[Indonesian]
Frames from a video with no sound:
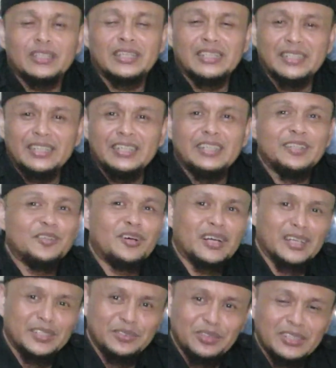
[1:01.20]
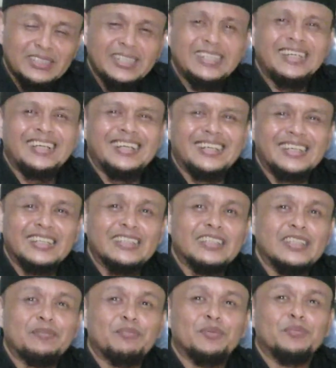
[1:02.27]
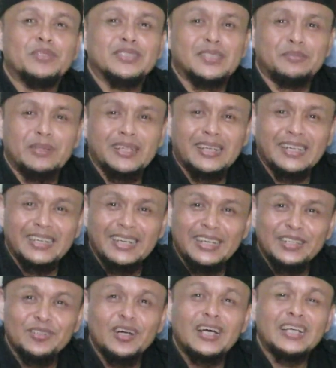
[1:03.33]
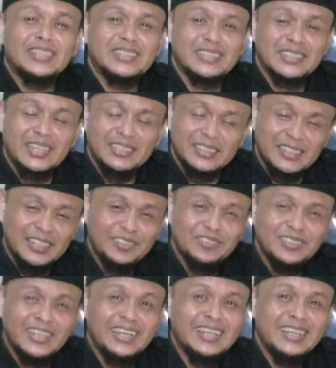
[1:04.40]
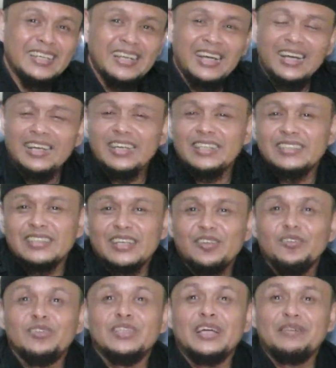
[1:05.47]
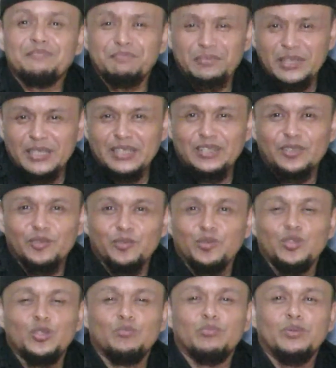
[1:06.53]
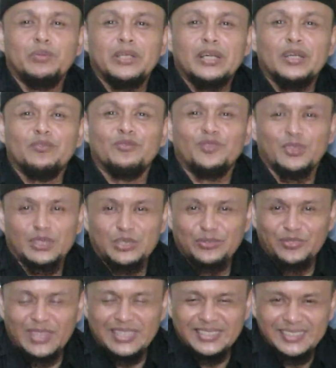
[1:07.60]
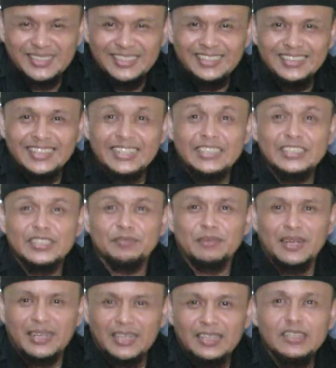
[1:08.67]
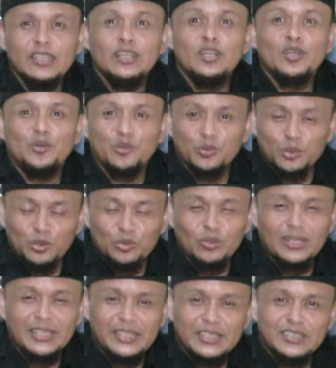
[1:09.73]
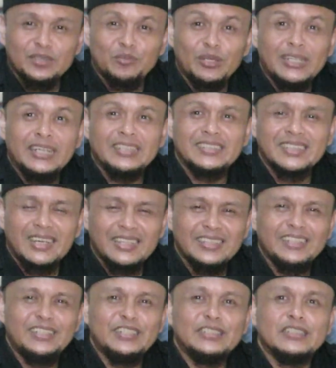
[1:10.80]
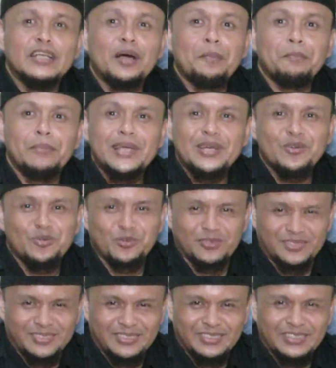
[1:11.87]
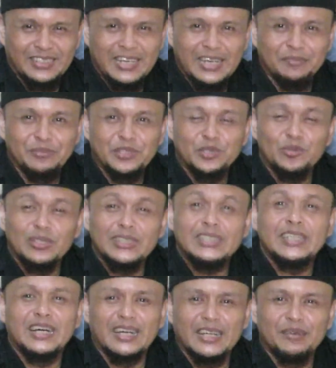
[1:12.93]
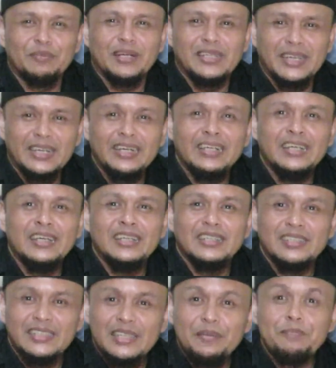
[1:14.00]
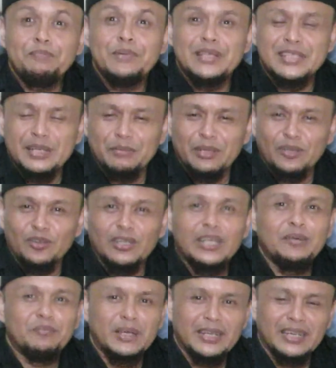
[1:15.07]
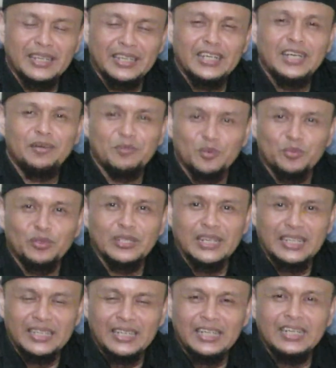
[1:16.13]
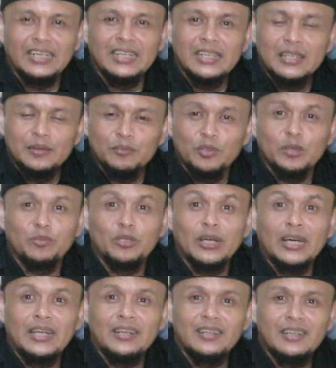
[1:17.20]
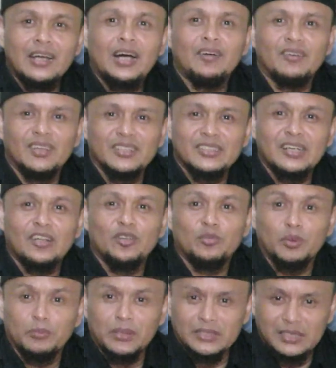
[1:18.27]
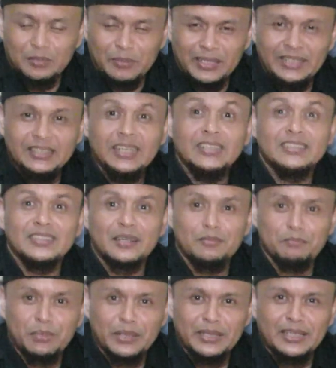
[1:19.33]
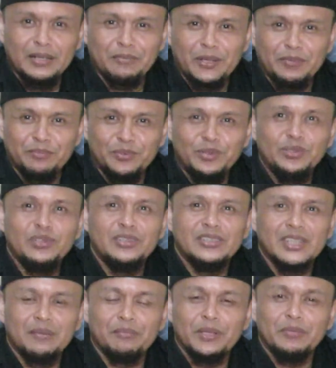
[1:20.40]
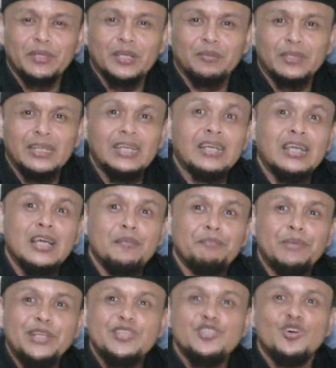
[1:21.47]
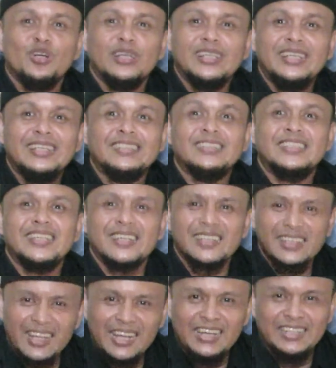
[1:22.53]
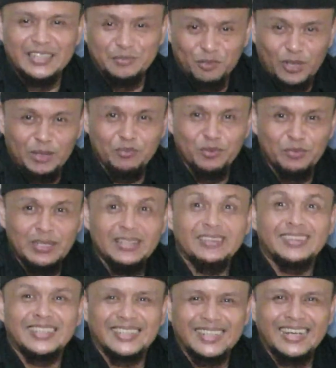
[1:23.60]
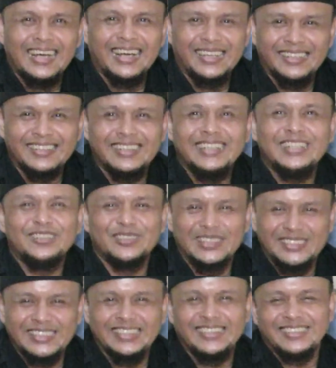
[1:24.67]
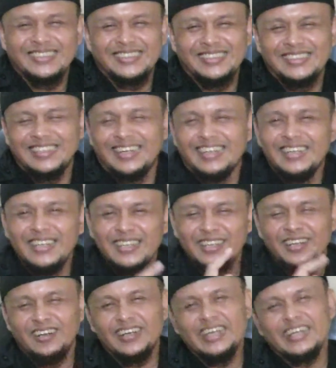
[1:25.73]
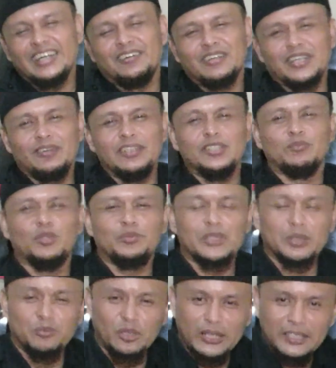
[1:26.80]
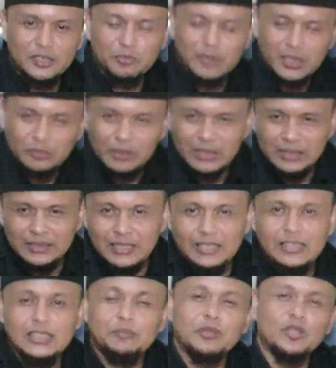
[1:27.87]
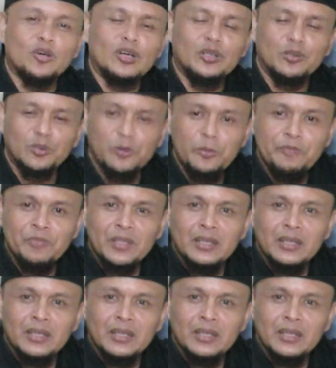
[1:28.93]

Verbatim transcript: buat kalian dan doakan juga saya agar tetap membersamai kalian. Doakan saya sehat selalu ya. Agar selalu tampil untuk memberikan motivasi dan semangat untuk kalian semua yang saat ini sedang bingung dalam situasi gagal bayar di pinjaman online baik legal maupun ilegal. Mudah-mudahan Allah selalu membersamai kita sampai kapanpun, sampai benar-benar pinjol ini sirna di muka bumi tanah air Indonesia tercinta. Oke, kawan-kawan sebelum kita mulai seperti biasa kita berdoa dulu